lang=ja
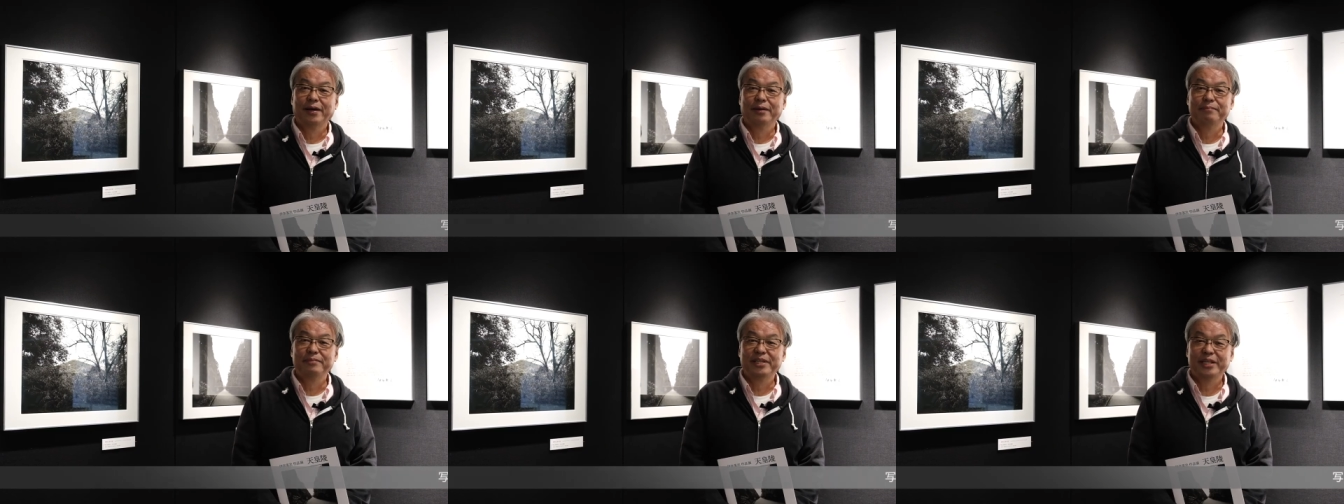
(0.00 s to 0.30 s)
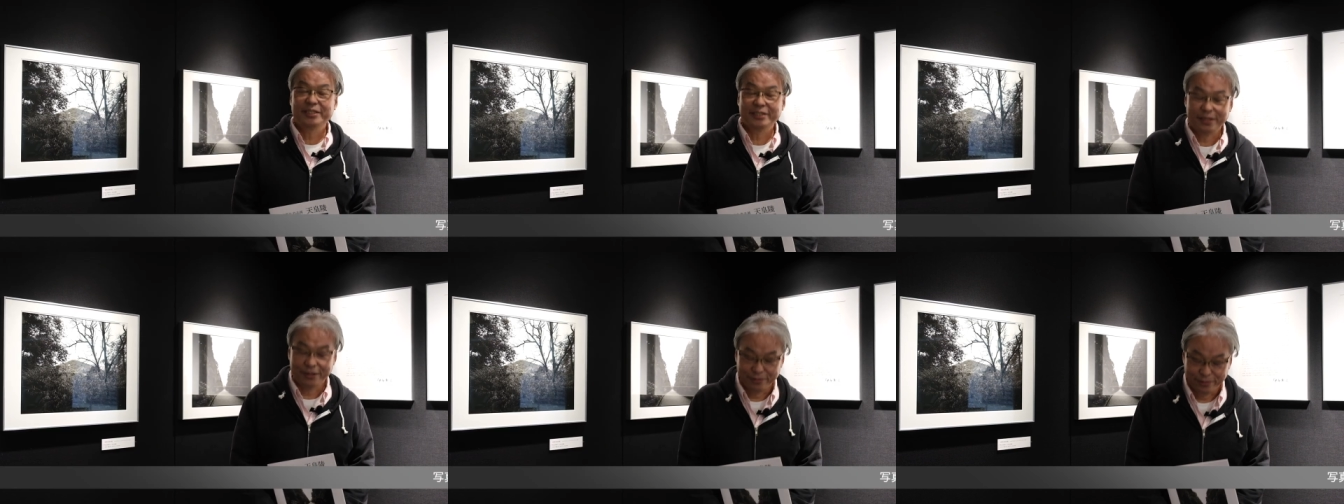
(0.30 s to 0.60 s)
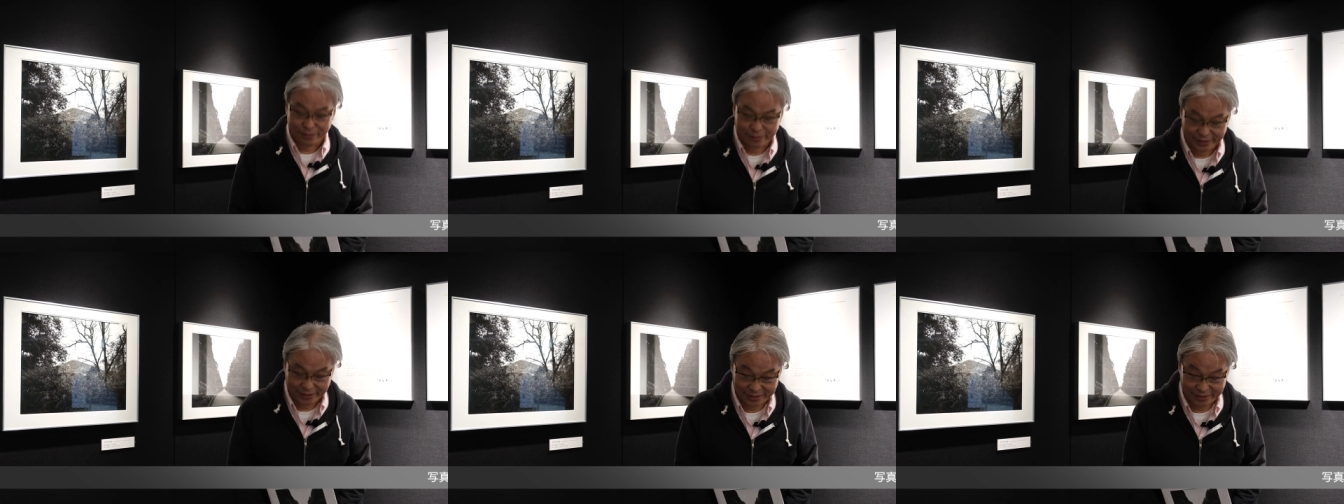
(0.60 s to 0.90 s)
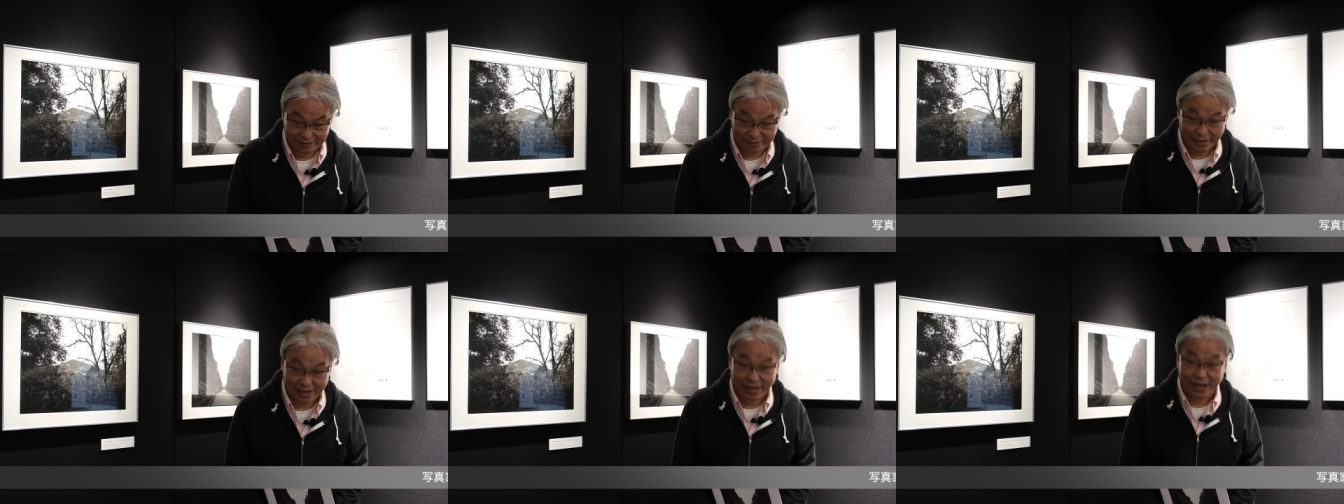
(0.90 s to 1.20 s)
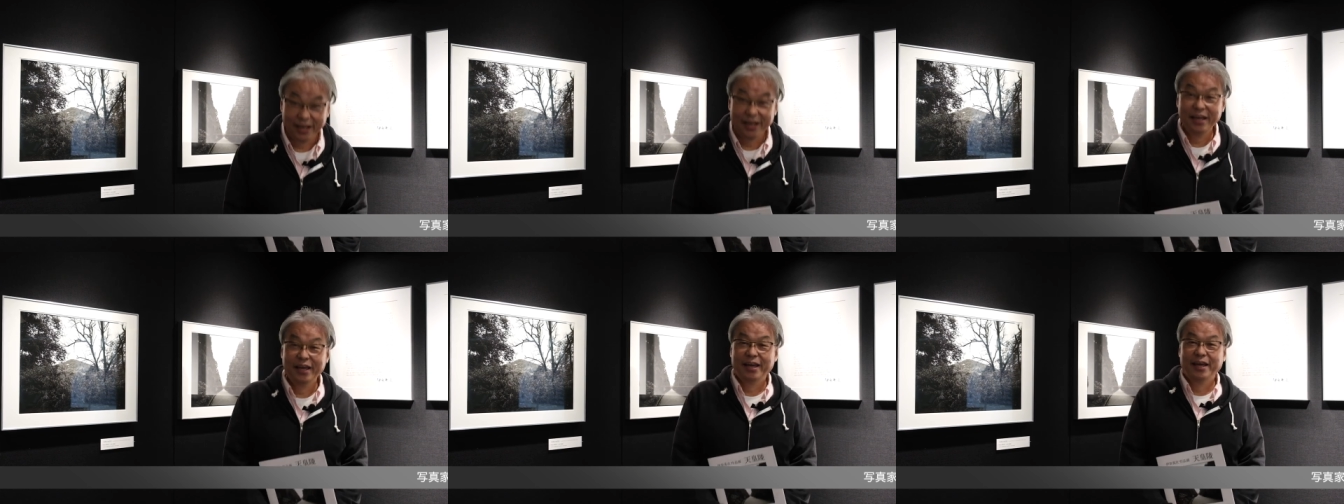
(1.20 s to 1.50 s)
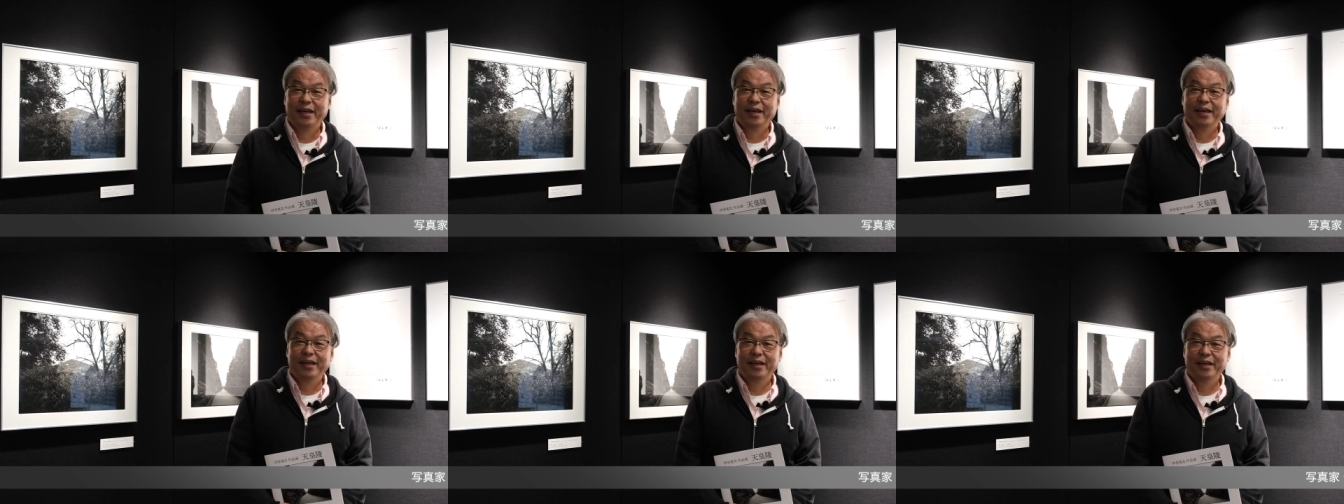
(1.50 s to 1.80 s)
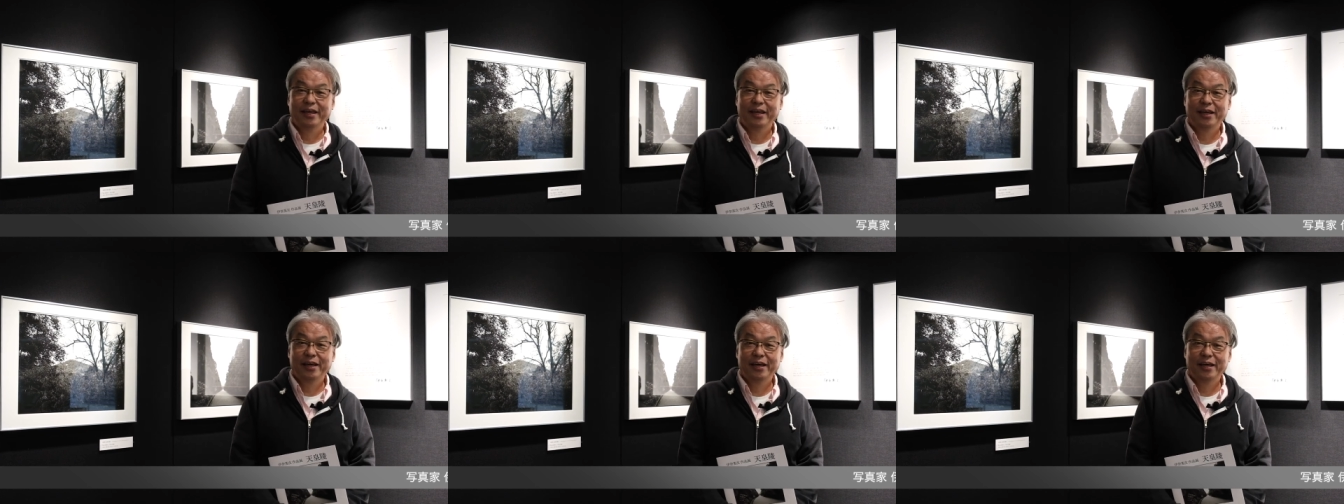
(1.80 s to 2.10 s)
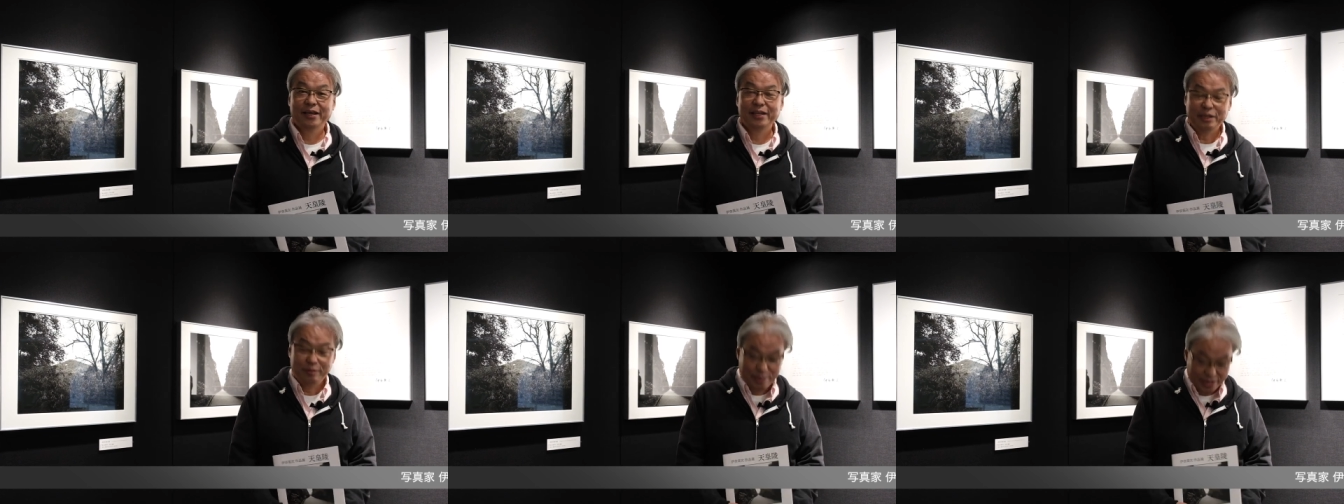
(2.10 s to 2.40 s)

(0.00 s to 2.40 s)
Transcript: 皆さんこんにちは、えー、